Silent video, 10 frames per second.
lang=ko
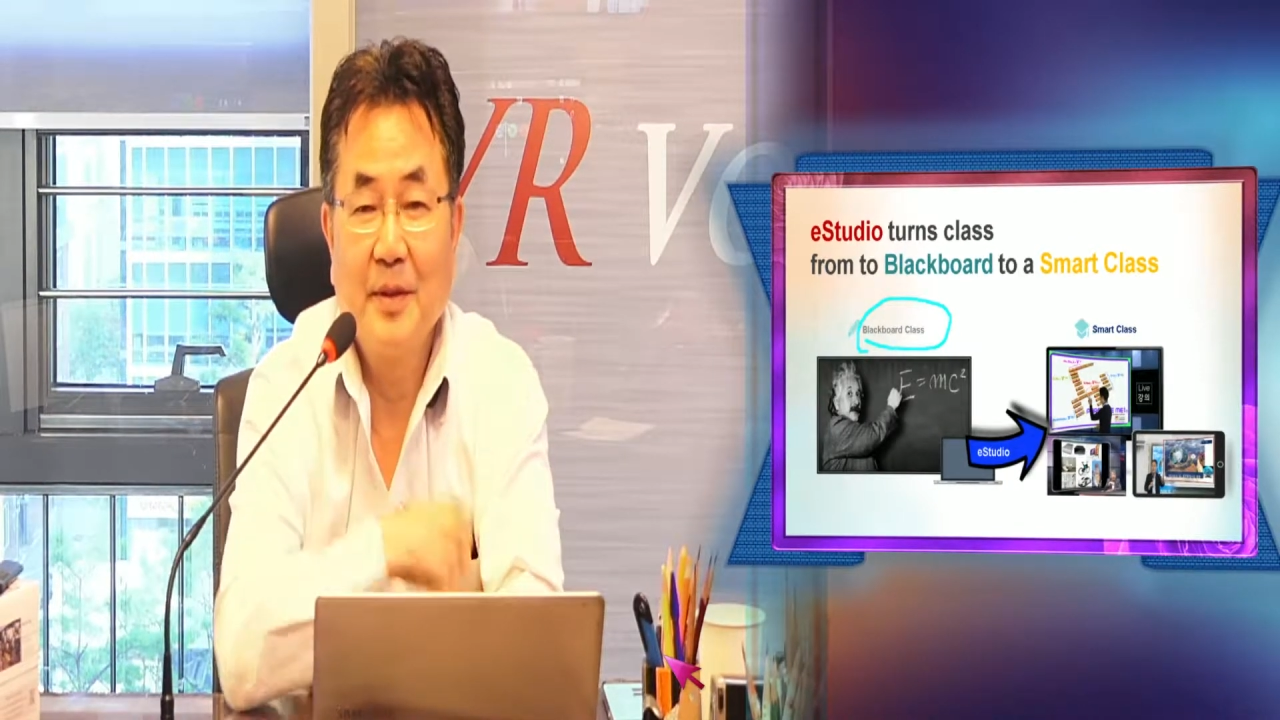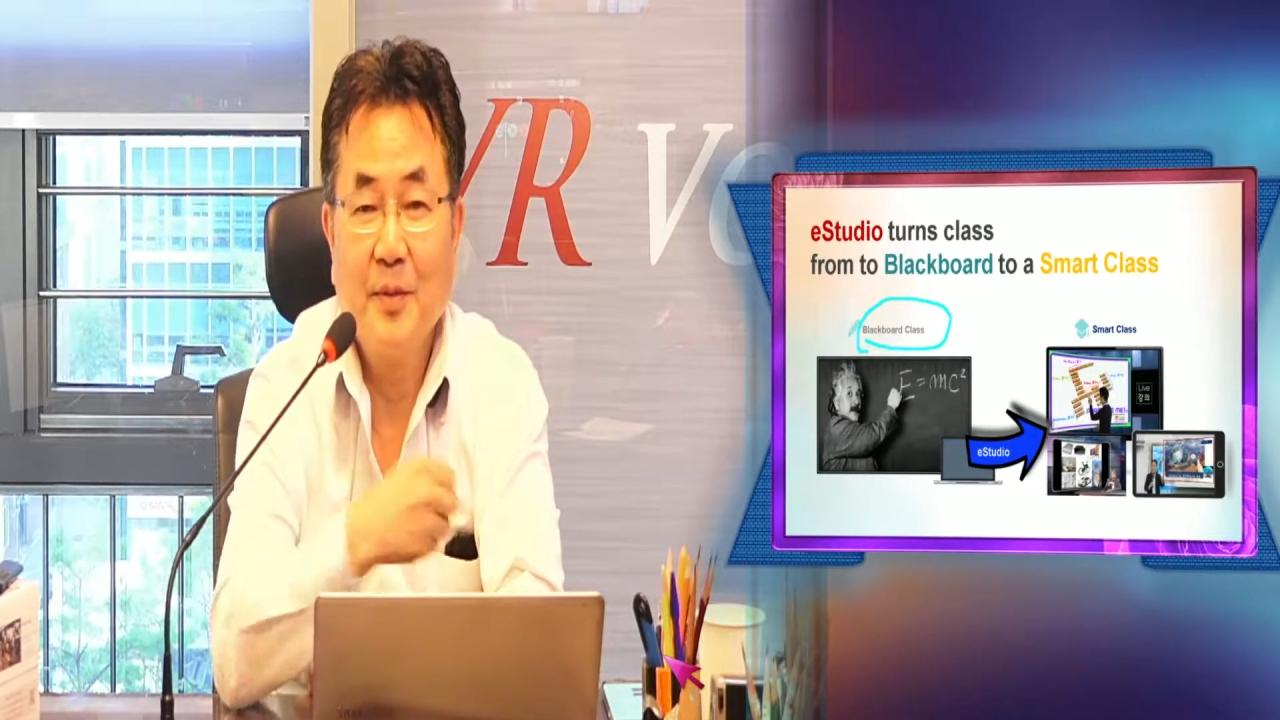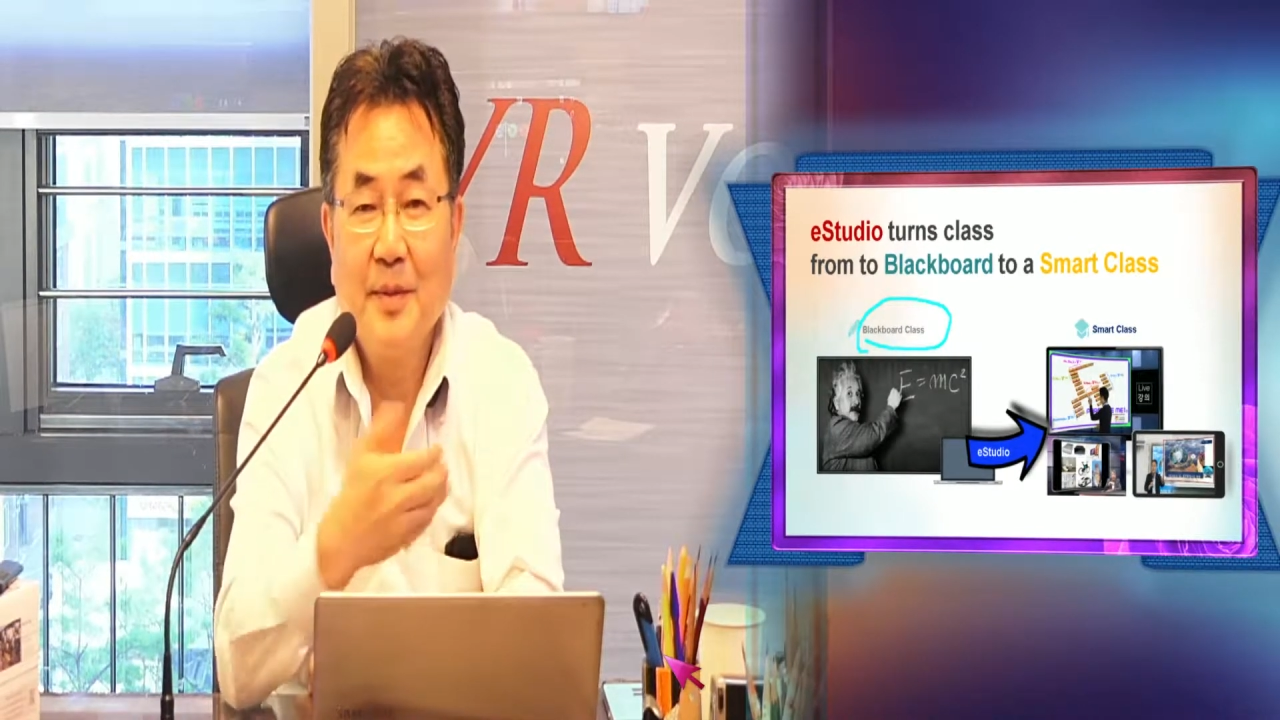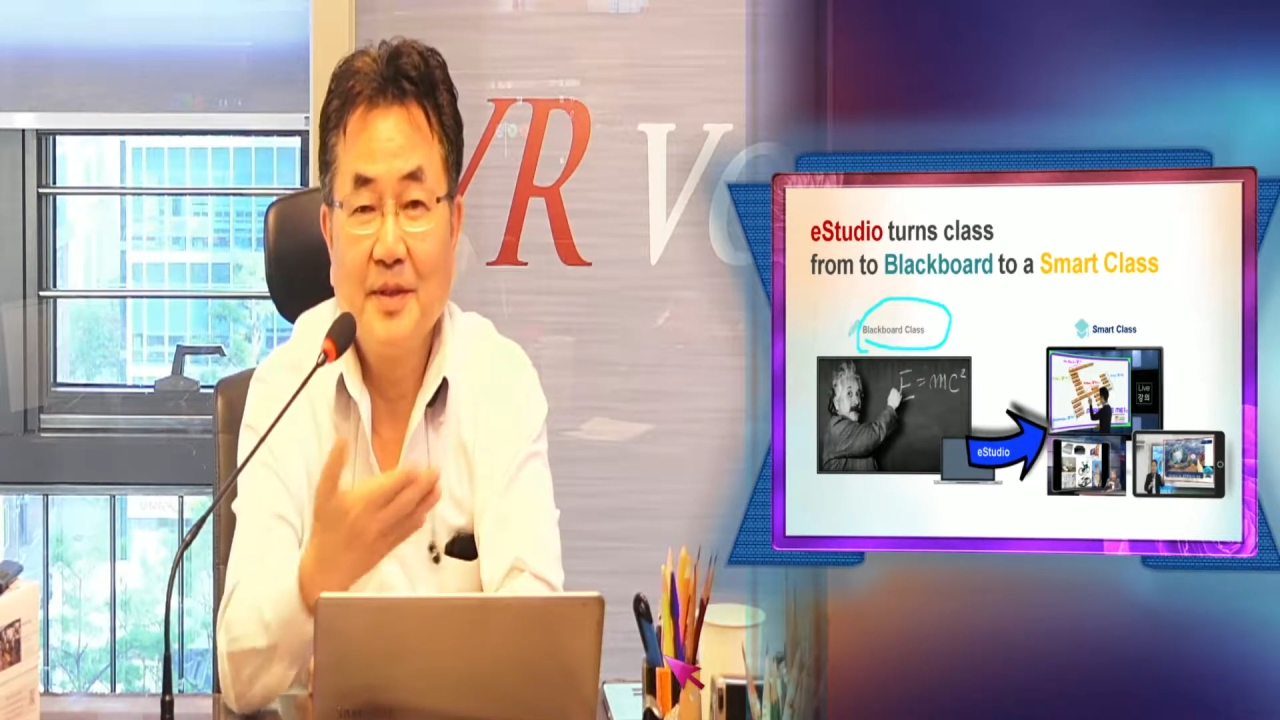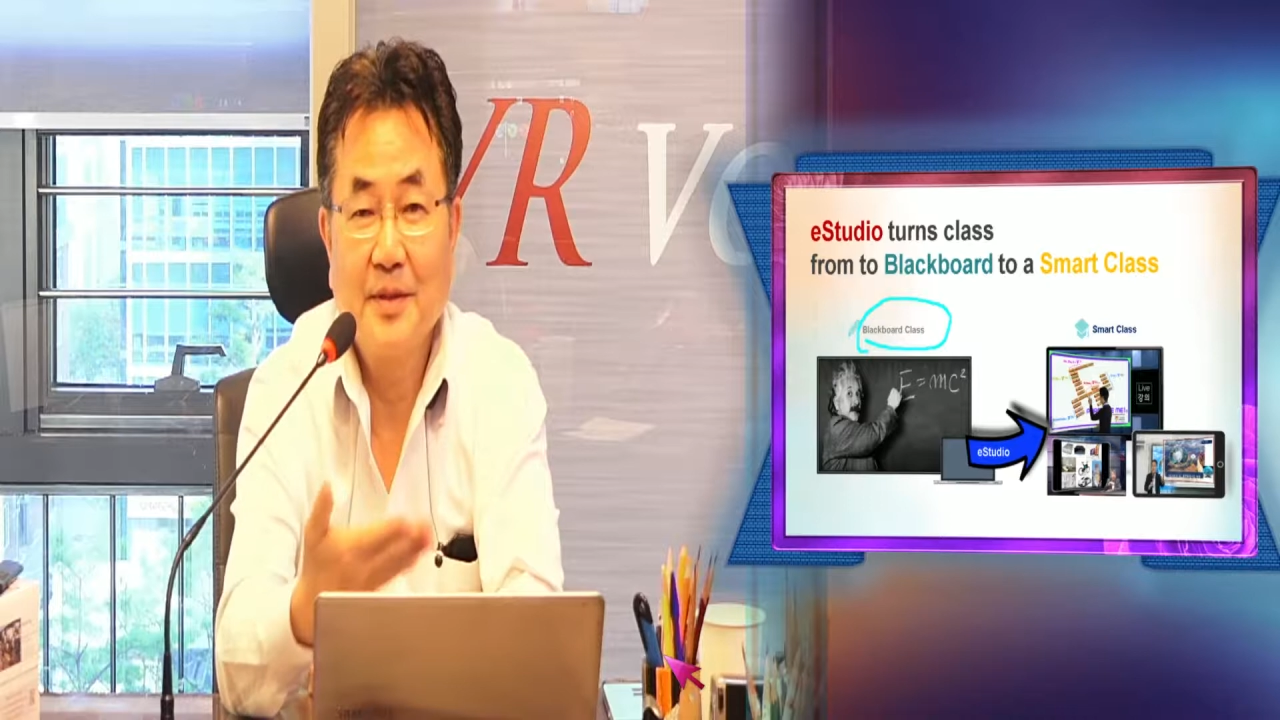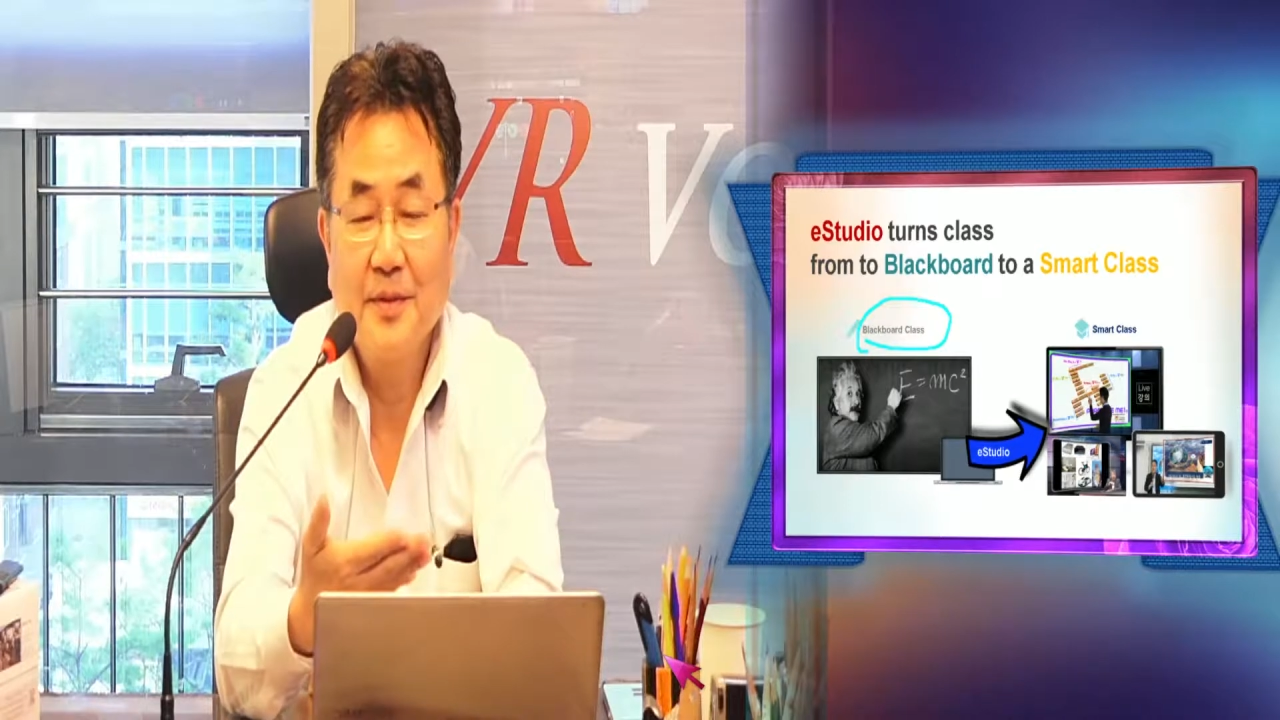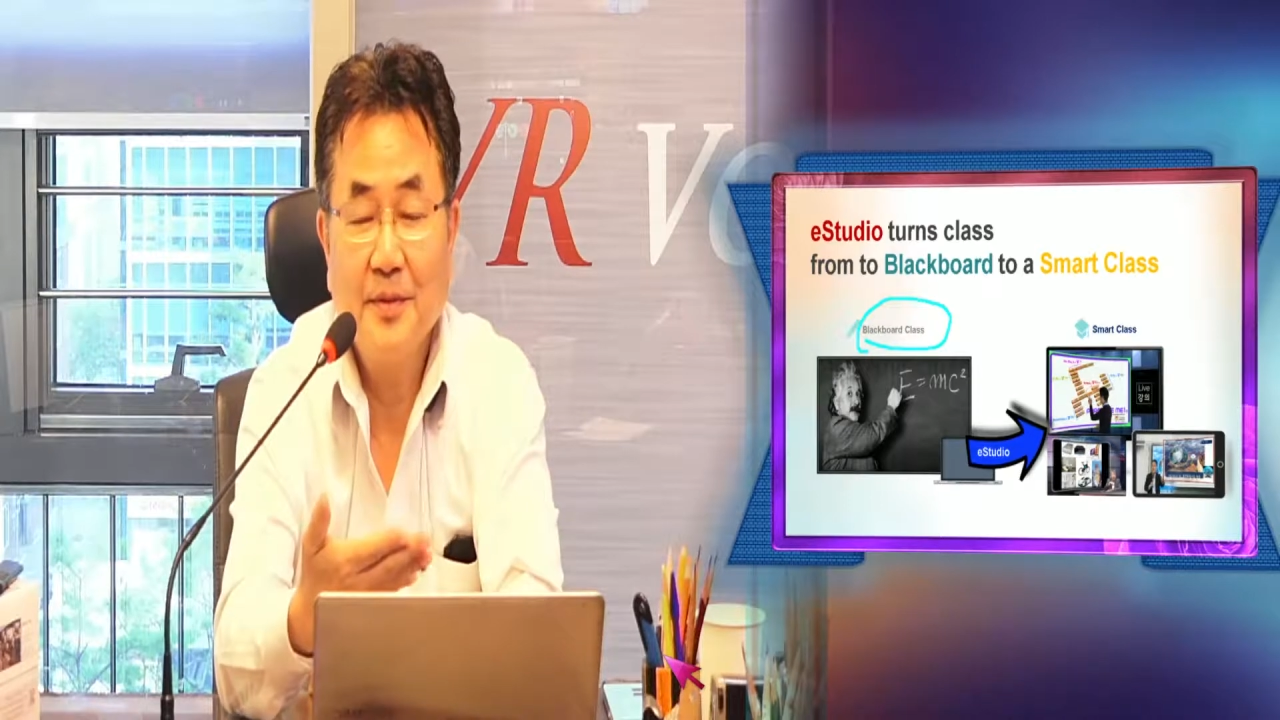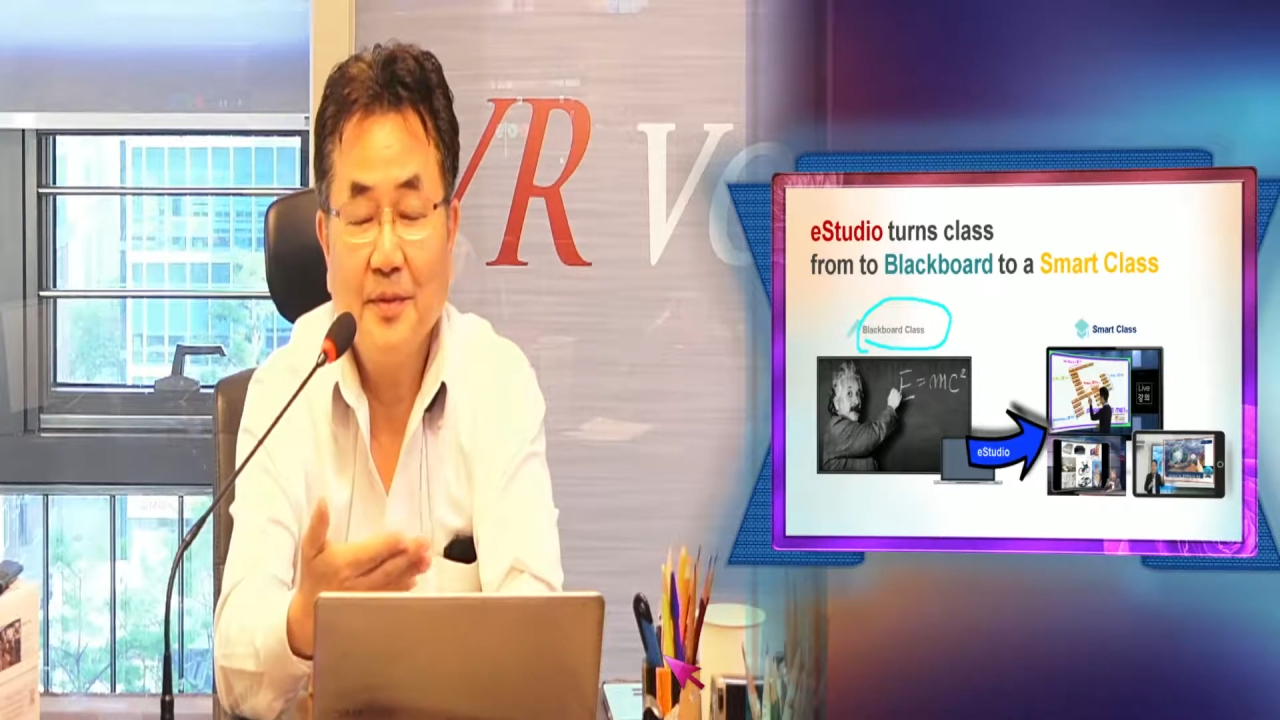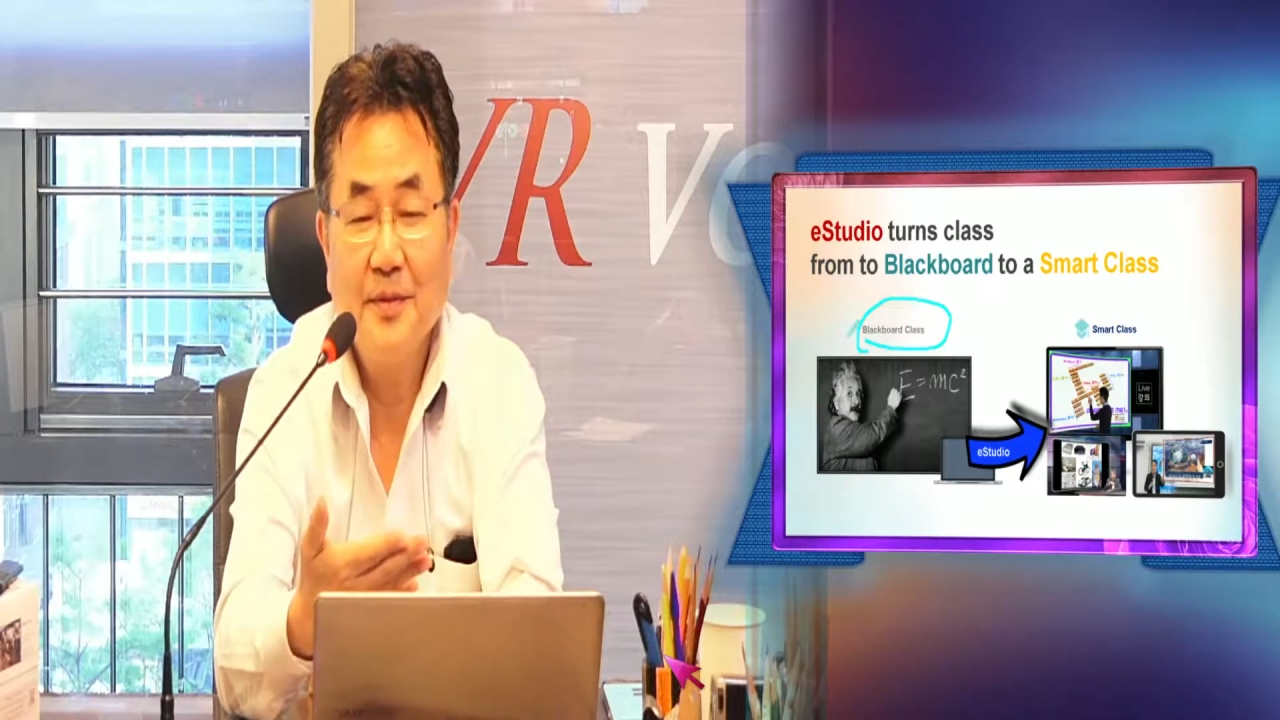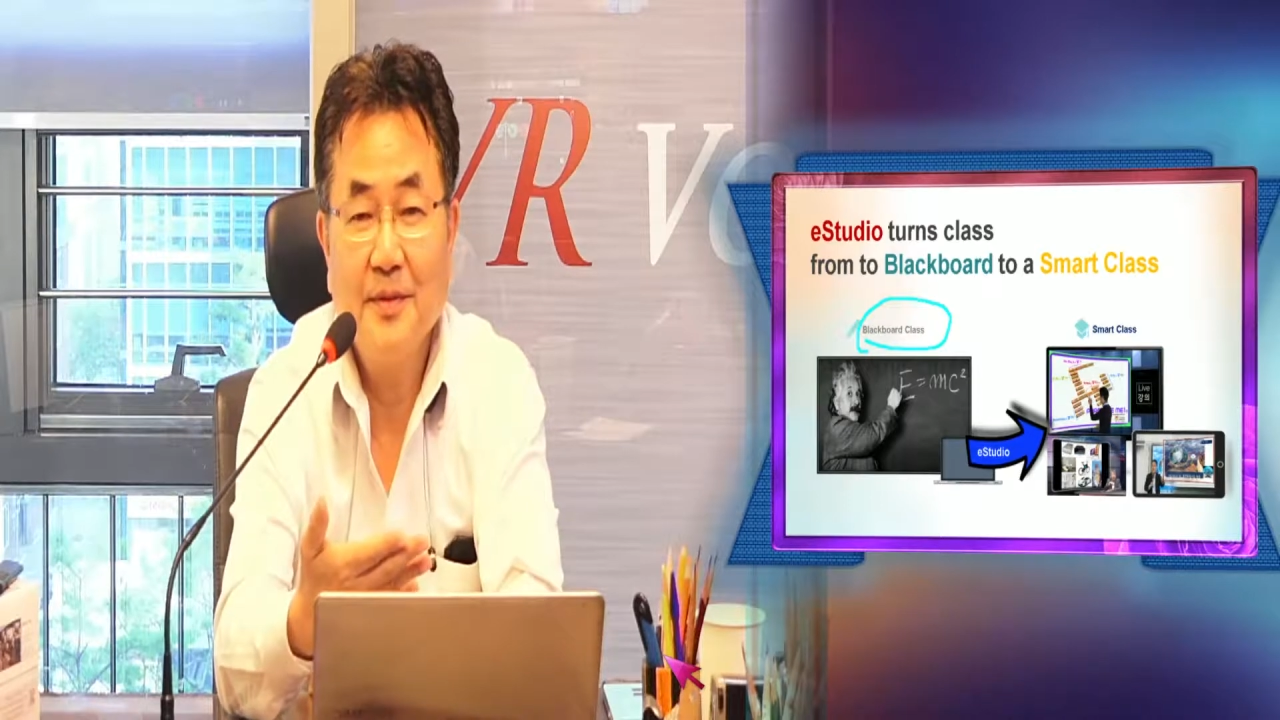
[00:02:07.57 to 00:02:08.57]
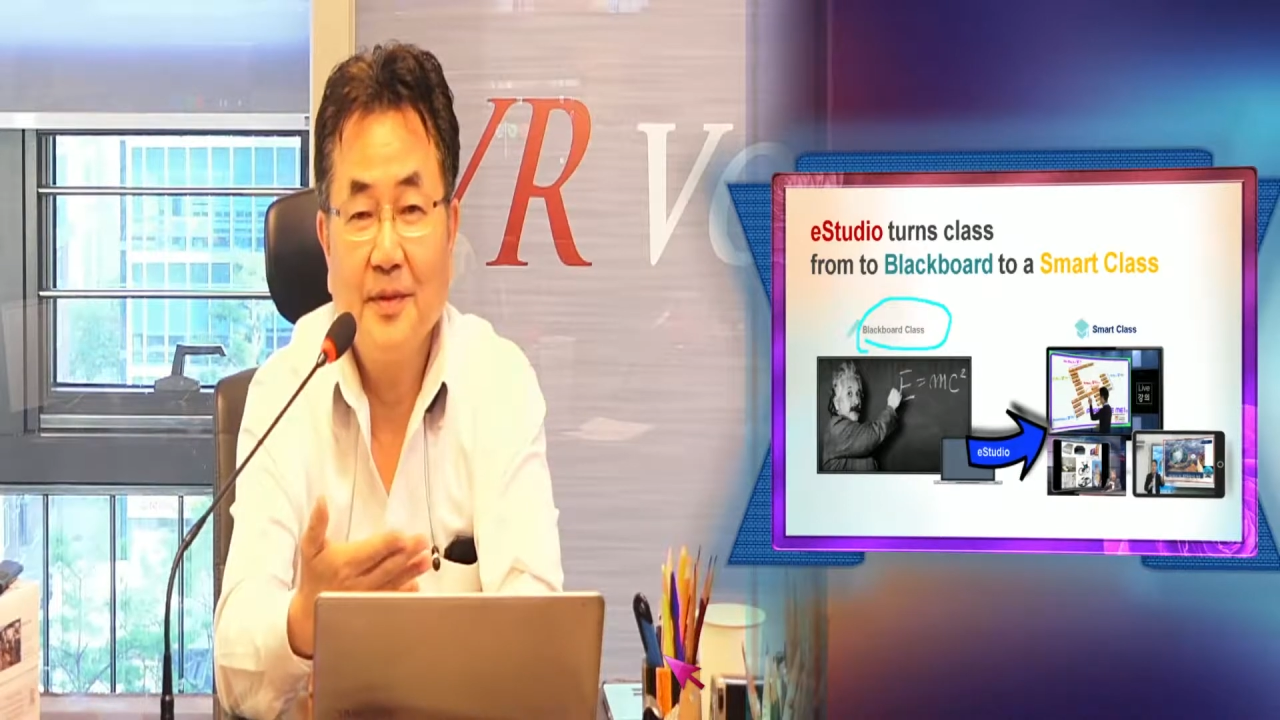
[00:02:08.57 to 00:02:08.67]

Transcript: 오면서도